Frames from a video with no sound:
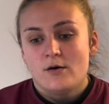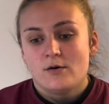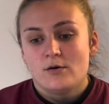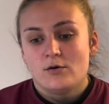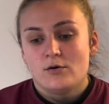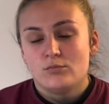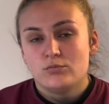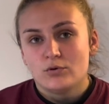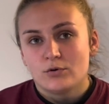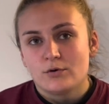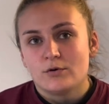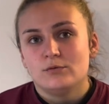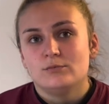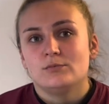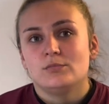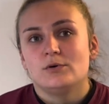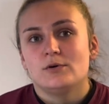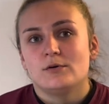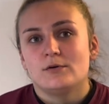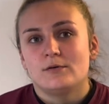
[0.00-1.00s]
euh, Bourgogne
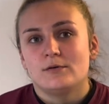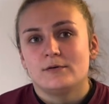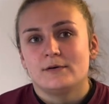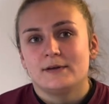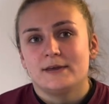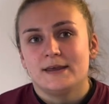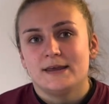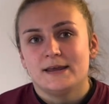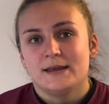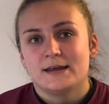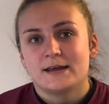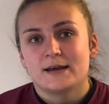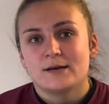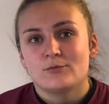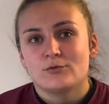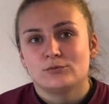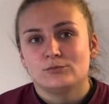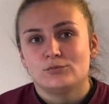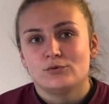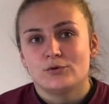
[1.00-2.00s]
blanc et
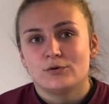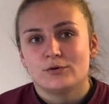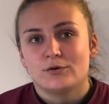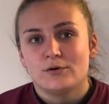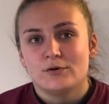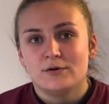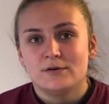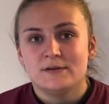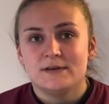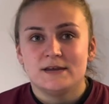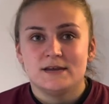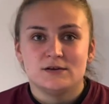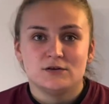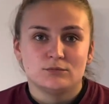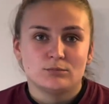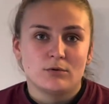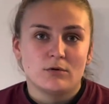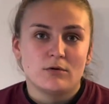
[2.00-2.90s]
crément de Bourgogne et je